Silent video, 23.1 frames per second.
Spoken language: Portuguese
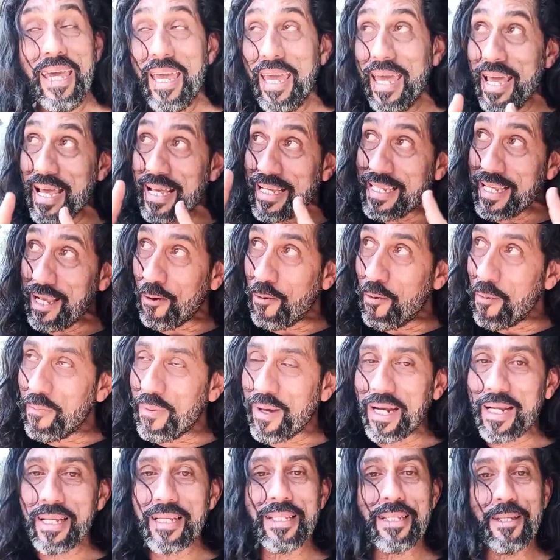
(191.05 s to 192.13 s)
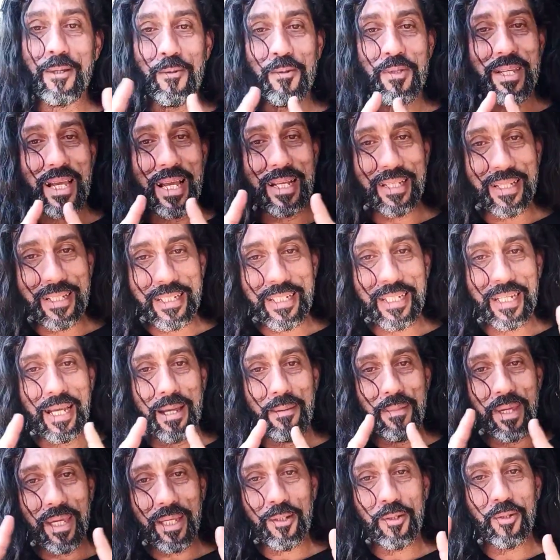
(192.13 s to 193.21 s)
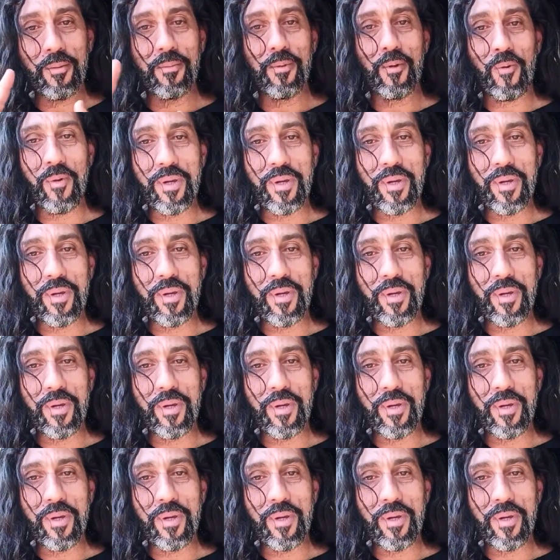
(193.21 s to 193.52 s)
Essa é a comparação usada antigamente sobre